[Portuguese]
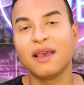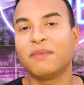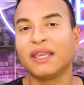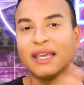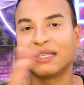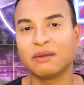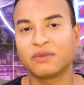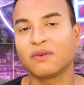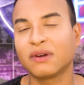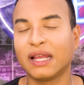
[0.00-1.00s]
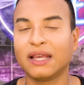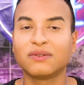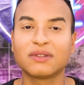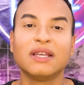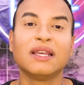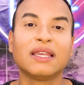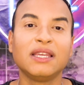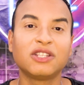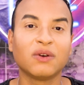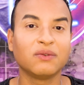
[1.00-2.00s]
peguei exemplos concretos que
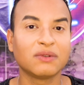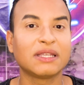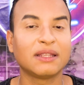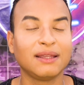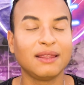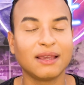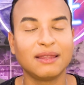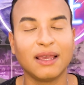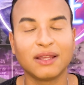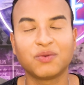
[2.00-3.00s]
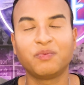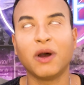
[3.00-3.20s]
estão anunciando na internet.